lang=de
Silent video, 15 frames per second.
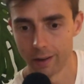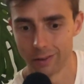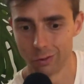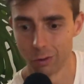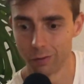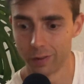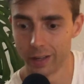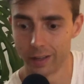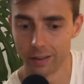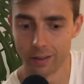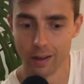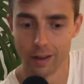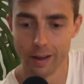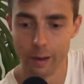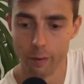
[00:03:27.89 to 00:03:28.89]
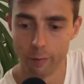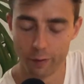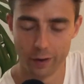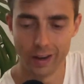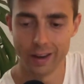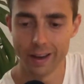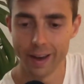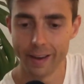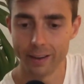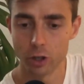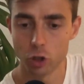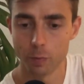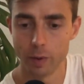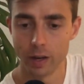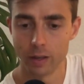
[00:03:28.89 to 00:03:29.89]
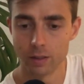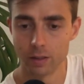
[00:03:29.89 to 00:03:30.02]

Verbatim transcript: Dort werden Pferde eingesperrt,